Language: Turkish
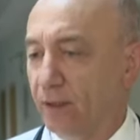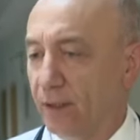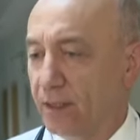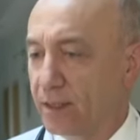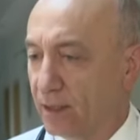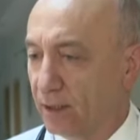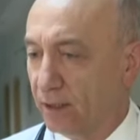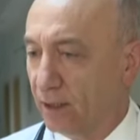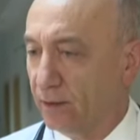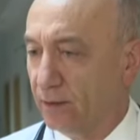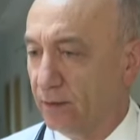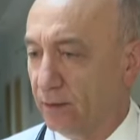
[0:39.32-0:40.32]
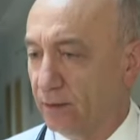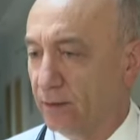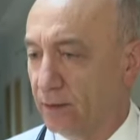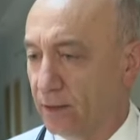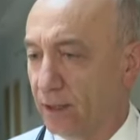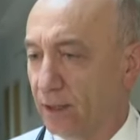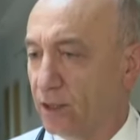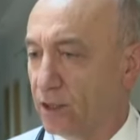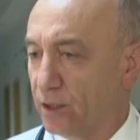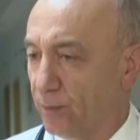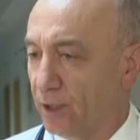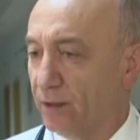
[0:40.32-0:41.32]
e, sigara, sigara
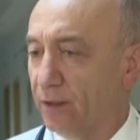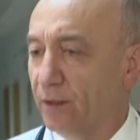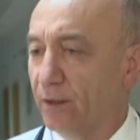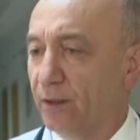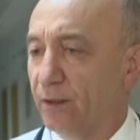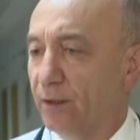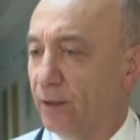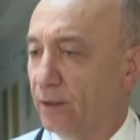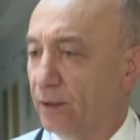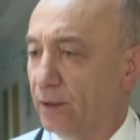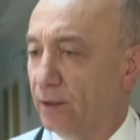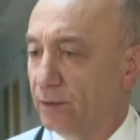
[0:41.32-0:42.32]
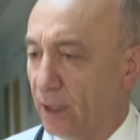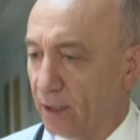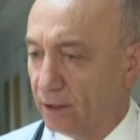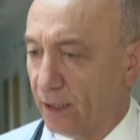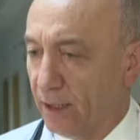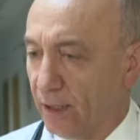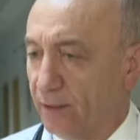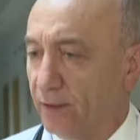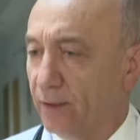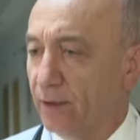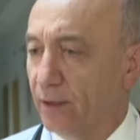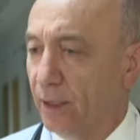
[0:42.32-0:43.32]
içimi, e, nargile,
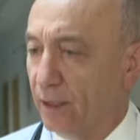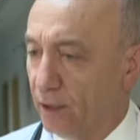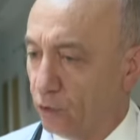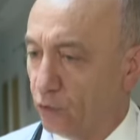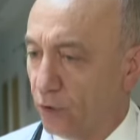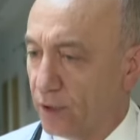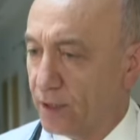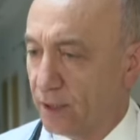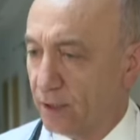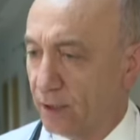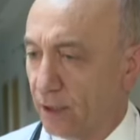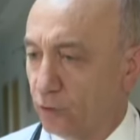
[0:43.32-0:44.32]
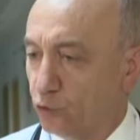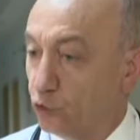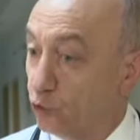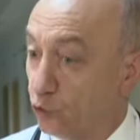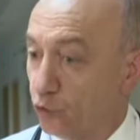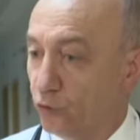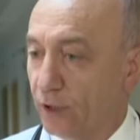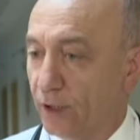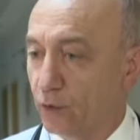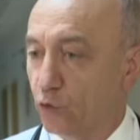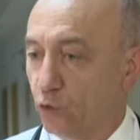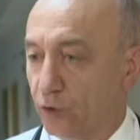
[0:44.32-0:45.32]
elektronik sigara, tütün
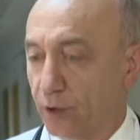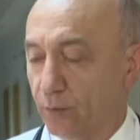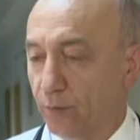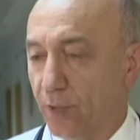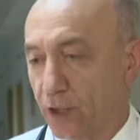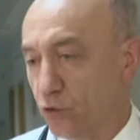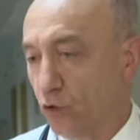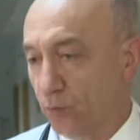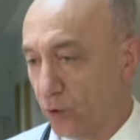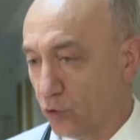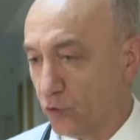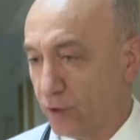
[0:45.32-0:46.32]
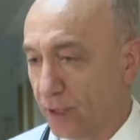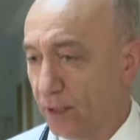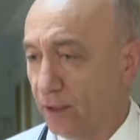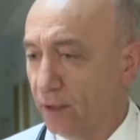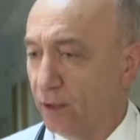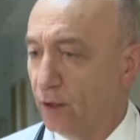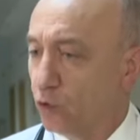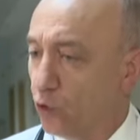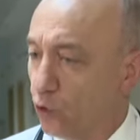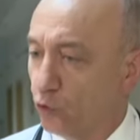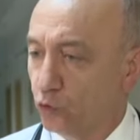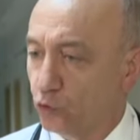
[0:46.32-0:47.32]
ürünlerini kullanımı başta olmak üzere
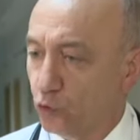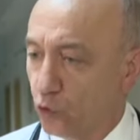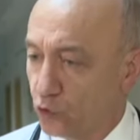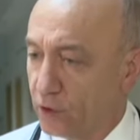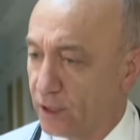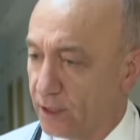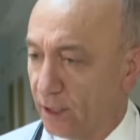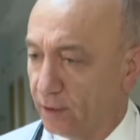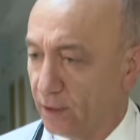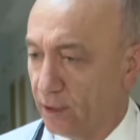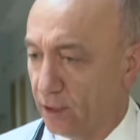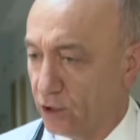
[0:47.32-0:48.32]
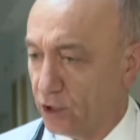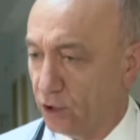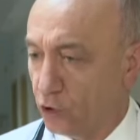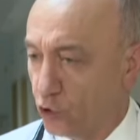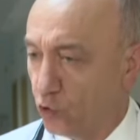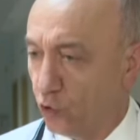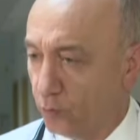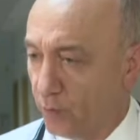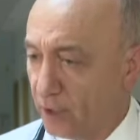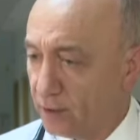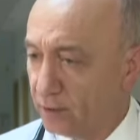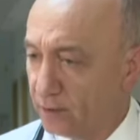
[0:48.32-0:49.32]
kokulu tozlu işlerde çalışıyor
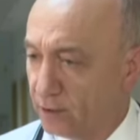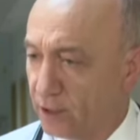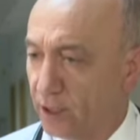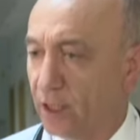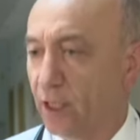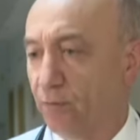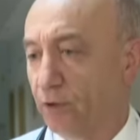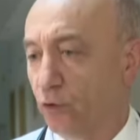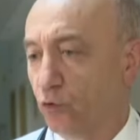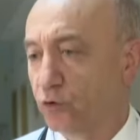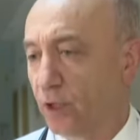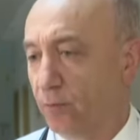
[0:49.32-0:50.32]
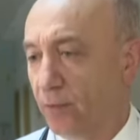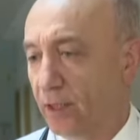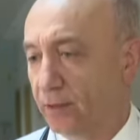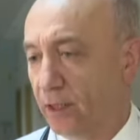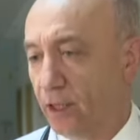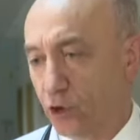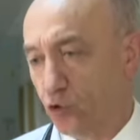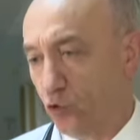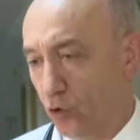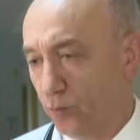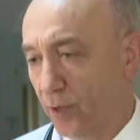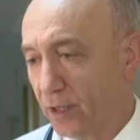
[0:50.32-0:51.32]
olmak, kirli havalı ortamlarda
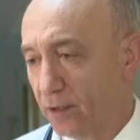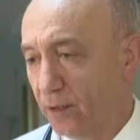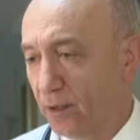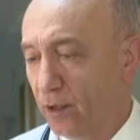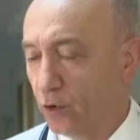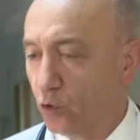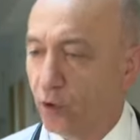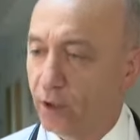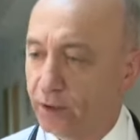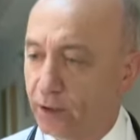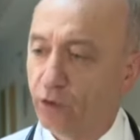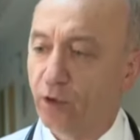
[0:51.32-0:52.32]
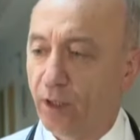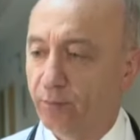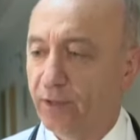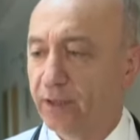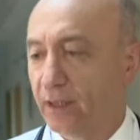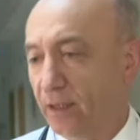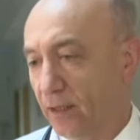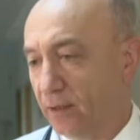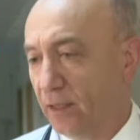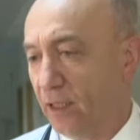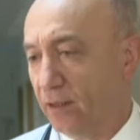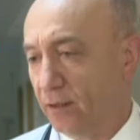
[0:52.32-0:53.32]
yaşıyor olmak koahın en önemli
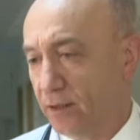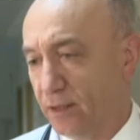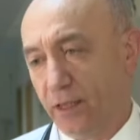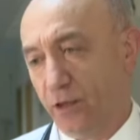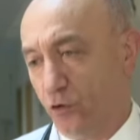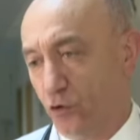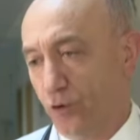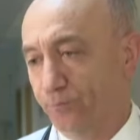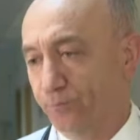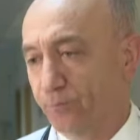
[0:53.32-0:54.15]
nedenlerden sayılıyor.